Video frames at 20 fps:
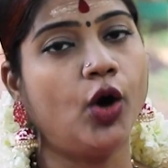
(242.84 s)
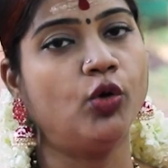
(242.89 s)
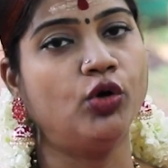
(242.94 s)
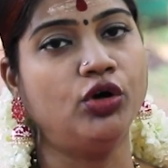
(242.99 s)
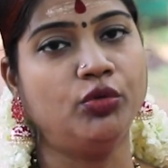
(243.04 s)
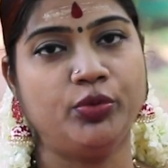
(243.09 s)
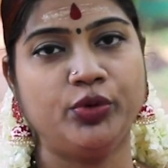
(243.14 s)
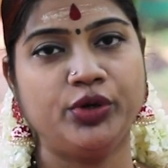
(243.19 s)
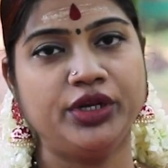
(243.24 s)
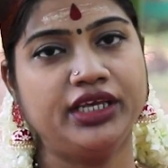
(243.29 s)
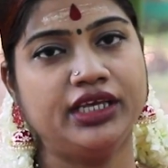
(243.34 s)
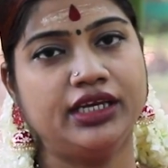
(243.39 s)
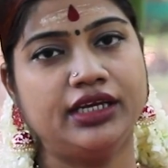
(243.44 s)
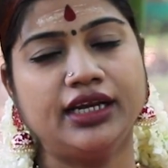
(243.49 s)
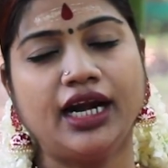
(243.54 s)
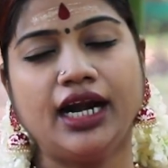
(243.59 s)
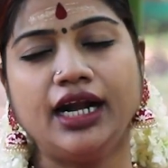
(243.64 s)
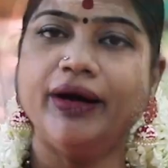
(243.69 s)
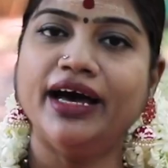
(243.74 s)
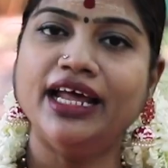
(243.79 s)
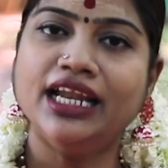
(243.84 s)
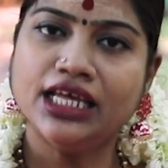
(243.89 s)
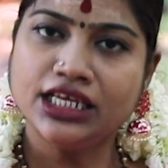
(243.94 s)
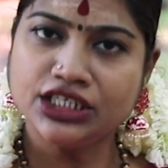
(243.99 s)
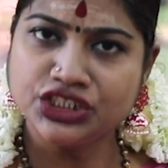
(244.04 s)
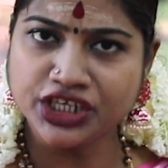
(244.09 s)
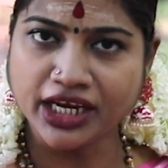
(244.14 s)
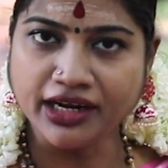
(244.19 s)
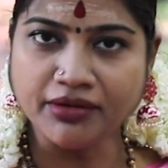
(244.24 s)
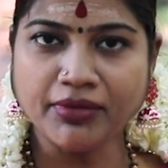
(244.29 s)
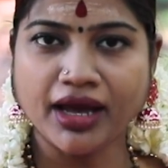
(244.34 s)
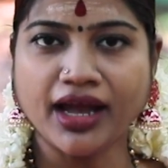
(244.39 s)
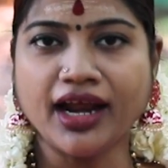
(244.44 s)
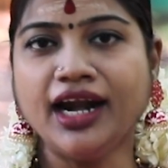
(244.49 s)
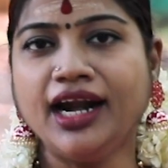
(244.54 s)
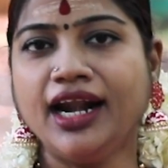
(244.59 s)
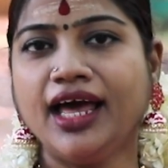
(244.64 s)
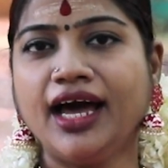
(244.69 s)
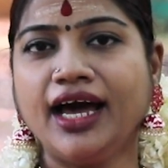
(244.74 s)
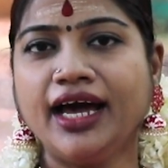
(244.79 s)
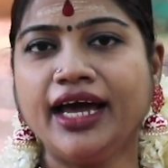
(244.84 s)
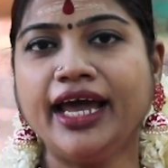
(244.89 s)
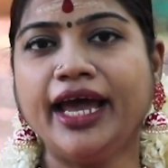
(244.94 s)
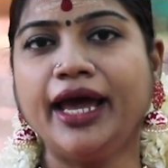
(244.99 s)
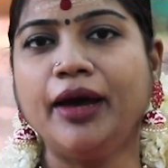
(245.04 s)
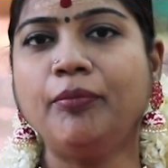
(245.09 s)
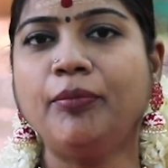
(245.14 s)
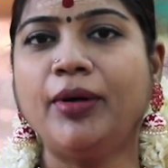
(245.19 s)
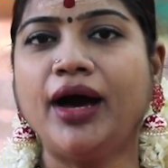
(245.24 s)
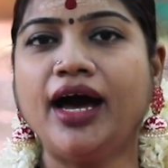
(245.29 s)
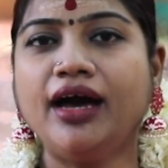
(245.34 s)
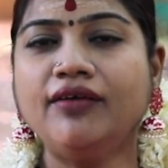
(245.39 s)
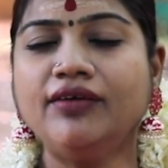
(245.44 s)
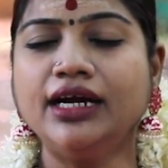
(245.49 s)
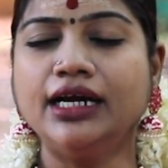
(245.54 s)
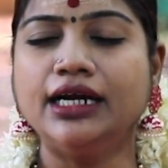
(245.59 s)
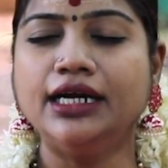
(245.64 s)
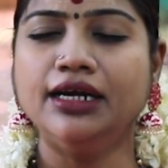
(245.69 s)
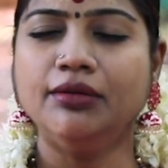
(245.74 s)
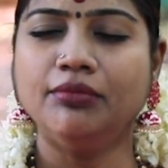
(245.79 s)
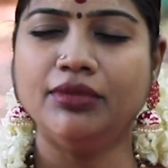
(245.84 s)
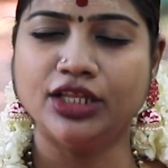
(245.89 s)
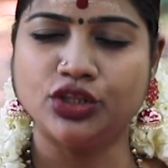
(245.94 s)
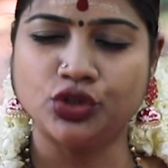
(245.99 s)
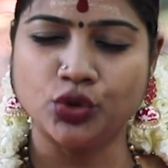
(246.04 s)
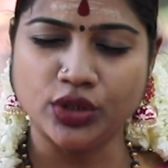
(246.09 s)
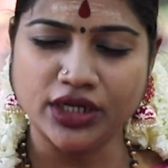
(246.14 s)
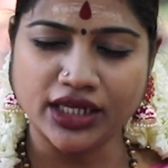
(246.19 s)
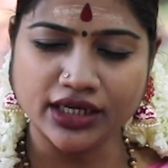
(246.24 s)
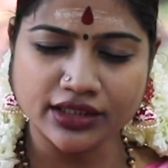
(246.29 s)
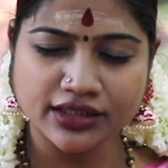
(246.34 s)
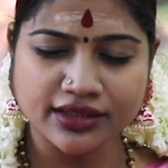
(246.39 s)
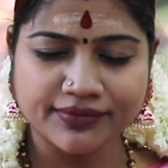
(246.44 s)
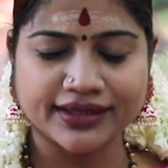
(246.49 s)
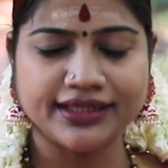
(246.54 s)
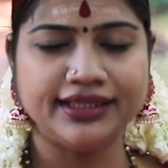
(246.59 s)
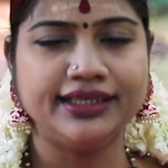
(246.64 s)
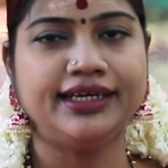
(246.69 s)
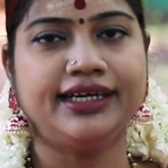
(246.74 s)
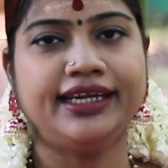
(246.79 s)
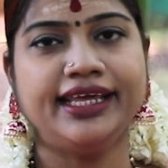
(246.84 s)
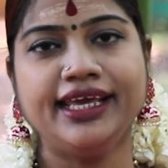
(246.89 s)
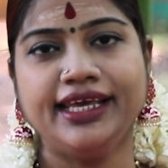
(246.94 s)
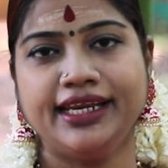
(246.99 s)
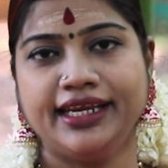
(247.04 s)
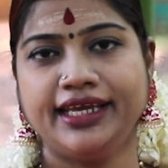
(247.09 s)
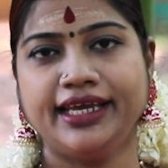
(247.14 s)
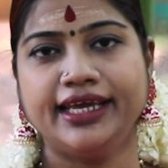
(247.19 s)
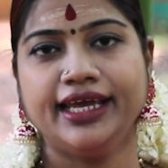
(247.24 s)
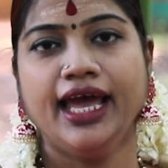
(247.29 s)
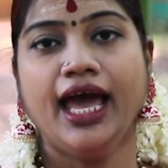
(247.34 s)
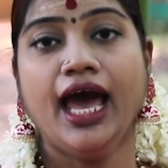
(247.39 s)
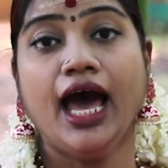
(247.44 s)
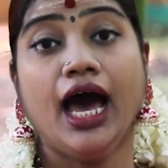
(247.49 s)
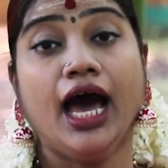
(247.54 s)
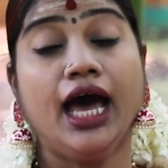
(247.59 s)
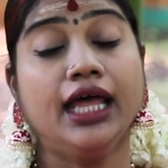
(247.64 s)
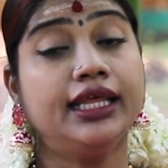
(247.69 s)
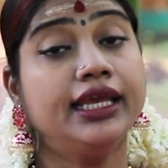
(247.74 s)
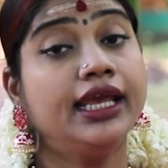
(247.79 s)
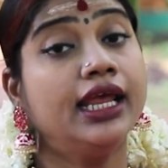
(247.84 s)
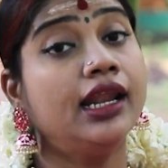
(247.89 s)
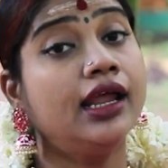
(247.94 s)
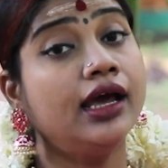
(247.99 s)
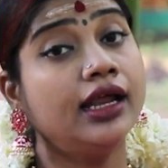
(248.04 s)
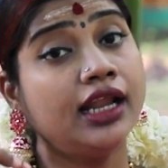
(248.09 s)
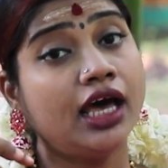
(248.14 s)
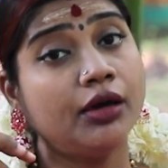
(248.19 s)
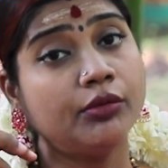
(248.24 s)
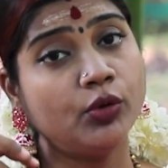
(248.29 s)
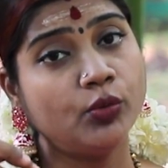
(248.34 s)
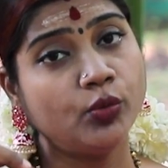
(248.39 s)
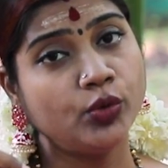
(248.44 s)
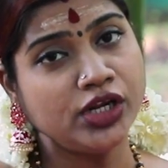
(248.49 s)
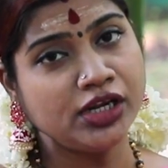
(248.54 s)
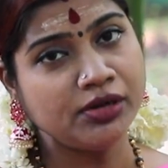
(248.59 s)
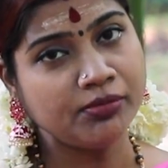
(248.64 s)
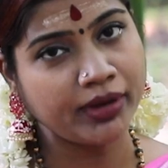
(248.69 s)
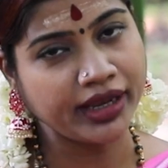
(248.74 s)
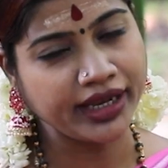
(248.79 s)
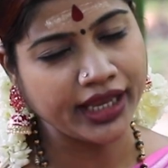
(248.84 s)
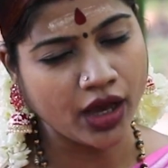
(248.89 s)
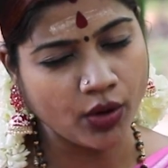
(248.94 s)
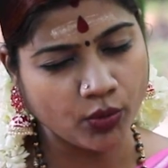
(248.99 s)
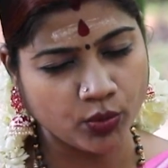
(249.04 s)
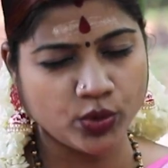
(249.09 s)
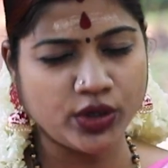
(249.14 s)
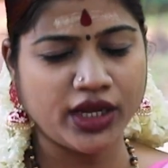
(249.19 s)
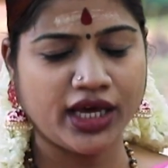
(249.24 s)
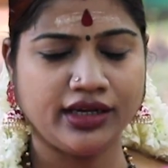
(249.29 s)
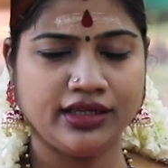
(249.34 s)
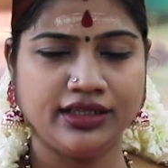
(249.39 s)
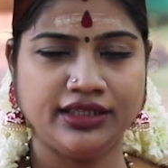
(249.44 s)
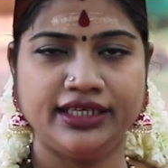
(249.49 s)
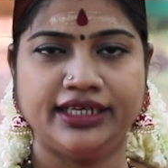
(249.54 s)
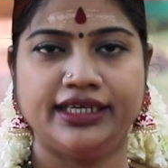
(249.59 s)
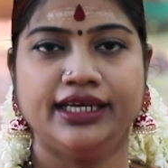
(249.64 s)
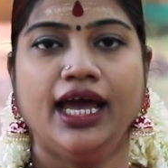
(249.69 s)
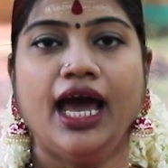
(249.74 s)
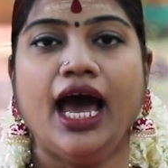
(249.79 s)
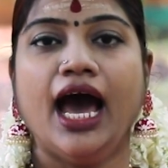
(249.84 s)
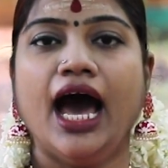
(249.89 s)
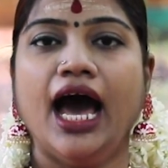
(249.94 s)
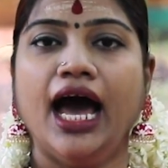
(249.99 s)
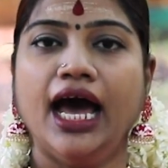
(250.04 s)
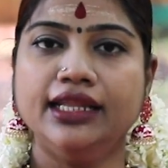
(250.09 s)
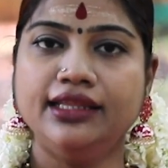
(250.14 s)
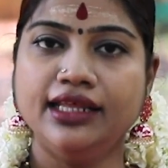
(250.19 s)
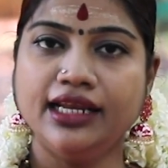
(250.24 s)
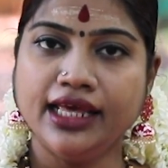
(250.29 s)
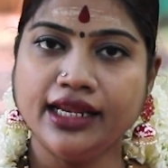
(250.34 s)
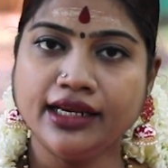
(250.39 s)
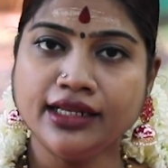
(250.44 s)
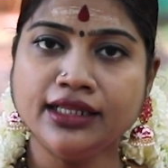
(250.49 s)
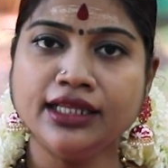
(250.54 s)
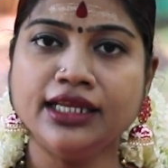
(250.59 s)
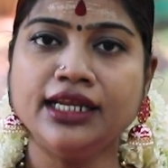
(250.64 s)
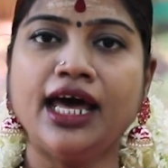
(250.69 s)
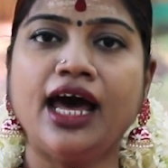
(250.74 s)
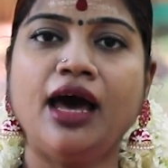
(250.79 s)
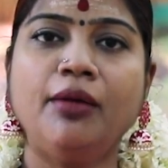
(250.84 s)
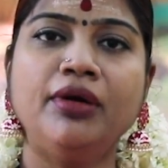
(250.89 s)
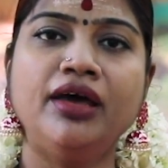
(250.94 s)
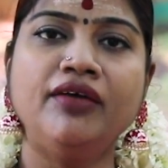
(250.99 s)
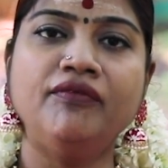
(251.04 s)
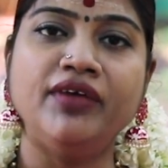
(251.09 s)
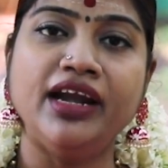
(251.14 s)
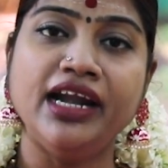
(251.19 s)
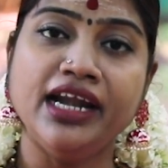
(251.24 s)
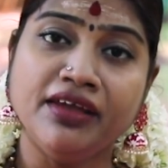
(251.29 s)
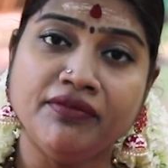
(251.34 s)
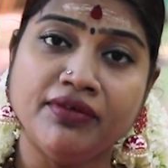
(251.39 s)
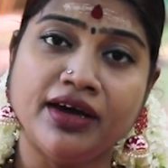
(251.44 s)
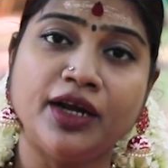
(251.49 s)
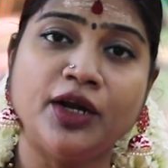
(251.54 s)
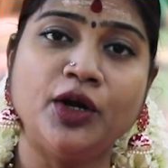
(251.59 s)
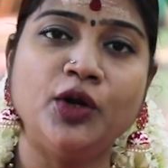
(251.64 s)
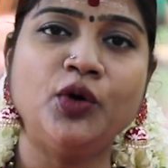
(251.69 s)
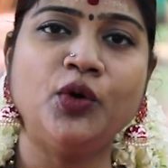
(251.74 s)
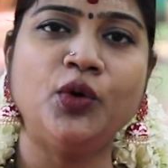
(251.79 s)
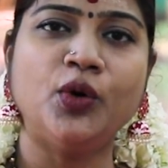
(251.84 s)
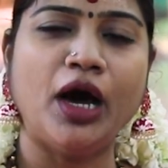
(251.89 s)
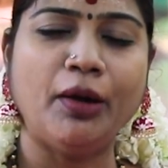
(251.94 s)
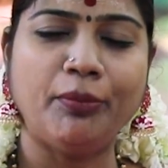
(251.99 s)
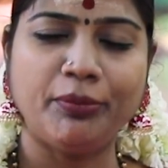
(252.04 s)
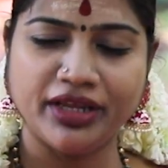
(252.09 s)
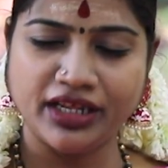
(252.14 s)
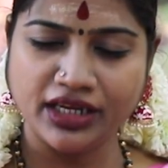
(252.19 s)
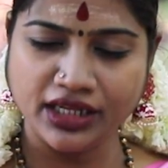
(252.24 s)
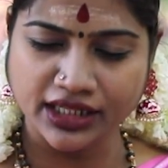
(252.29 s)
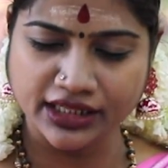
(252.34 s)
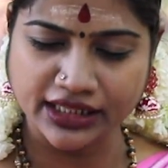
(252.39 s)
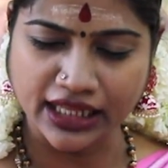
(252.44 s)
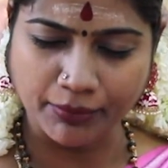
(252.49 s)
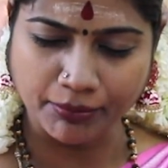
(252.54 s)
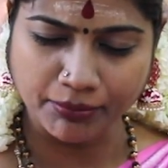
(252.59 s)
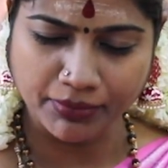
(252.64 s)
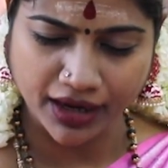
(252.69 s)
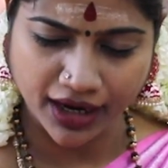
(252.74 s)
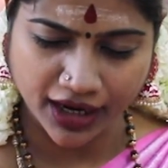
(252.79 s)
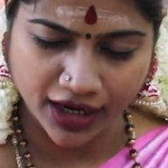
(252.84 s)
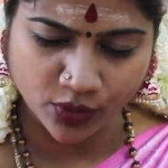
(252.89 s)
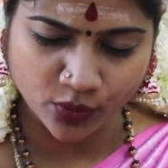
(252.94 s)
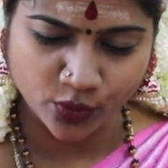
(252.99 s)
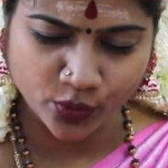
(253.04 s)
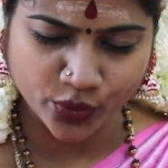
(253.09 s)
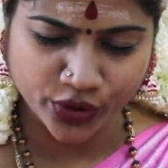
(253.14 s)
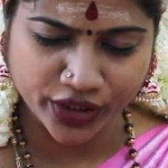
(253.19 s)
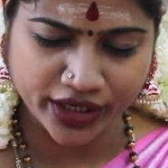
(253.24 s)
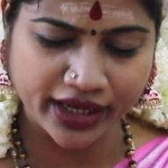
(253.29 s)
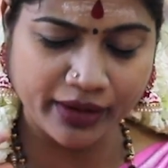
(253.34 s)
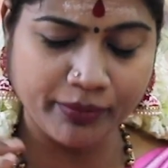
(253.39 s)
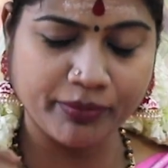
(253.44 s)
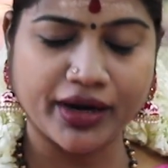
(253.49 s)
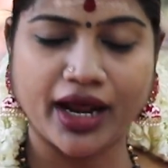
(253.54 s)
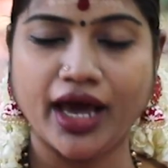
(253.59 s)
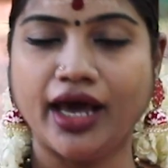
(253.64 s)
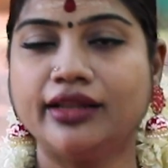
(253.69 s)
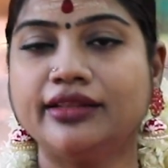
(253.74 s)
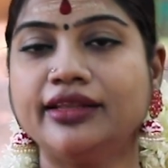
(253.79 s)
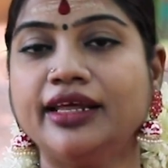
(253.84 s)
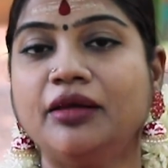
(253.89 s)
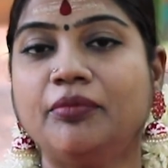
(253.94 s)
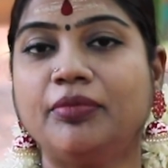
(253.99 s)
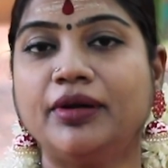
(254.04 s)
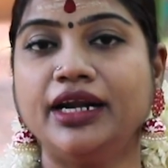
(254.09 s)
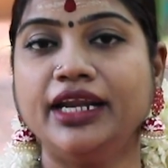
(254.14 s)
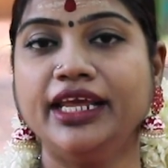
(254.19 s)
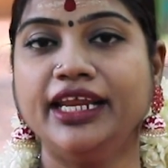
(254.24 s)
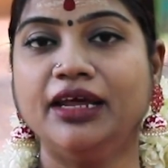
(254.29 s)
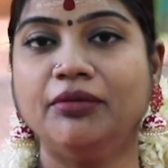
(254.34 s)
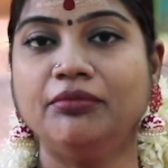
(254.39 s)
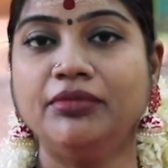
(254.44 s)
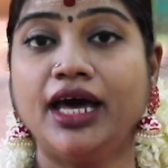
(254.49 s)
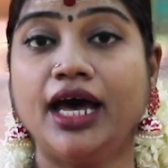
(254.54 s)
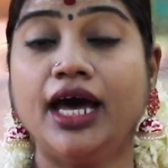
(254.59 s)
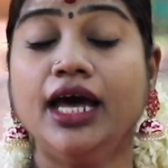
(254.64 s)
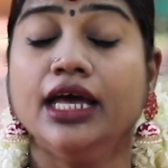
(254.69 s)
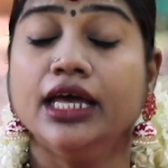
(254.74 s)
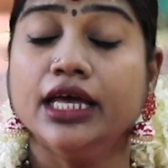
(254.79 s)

அருள் புரிகின்றாள் பல ஜென்மங்களாக பாவங்கள் நம்மளை தொடர்ந்து வந்துகிட்டே இருக்கு அதையெல்லாம் நாம உண்மையா உணர்ந்து அதிலிருந்து நாம வெளிவரணும் அப்படின்னு இந்த அம்பாளை உருகி பிரார்த்தனை பண்ணினோம்னா